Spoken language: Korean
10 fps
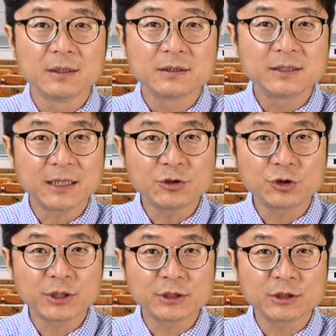
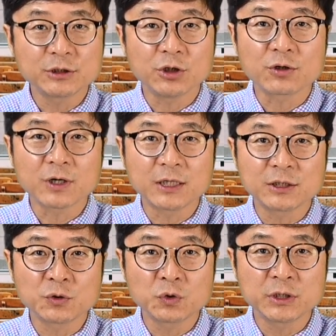지난주에는 여러
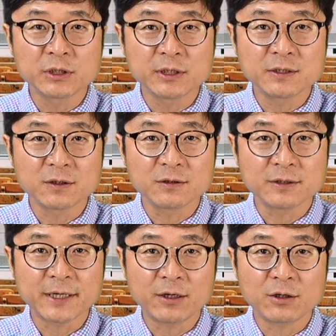가지 소식들이
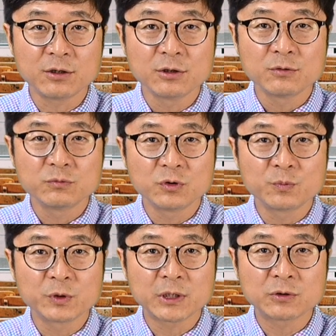있었는데요.
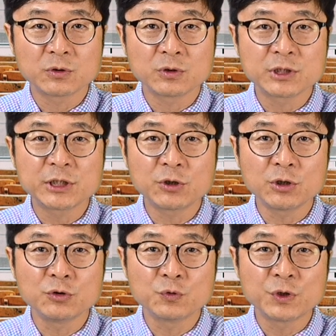무엇보다도
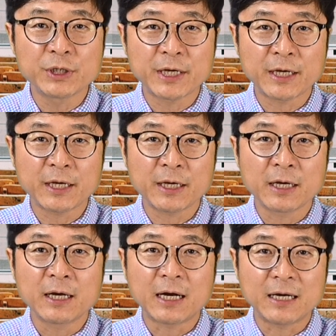7월
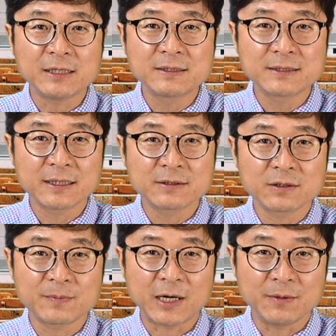6일에
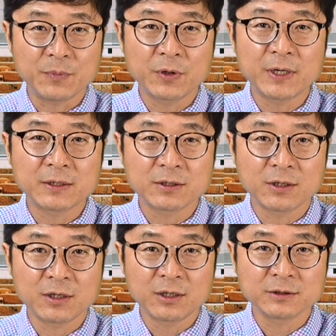아이스에서
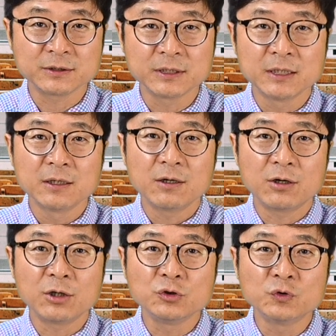발표했던
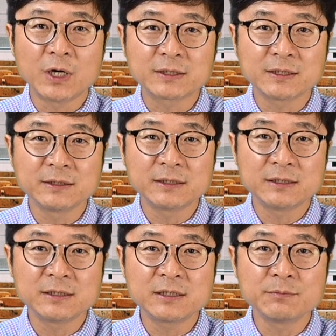어,
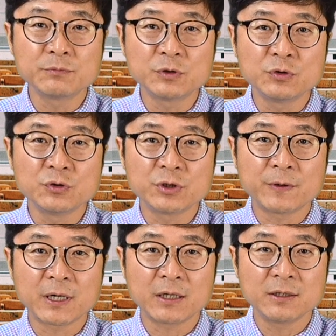유학생들 신분
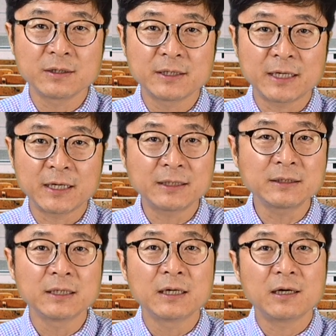유지와
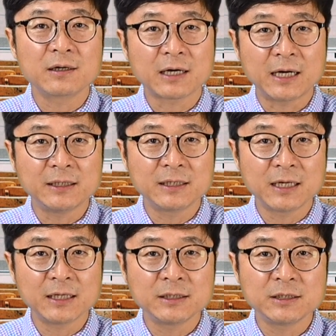관련된 어,
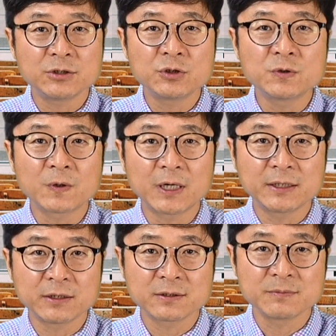가이드라인이
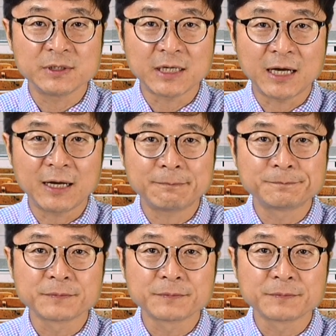취소가 되었습니다.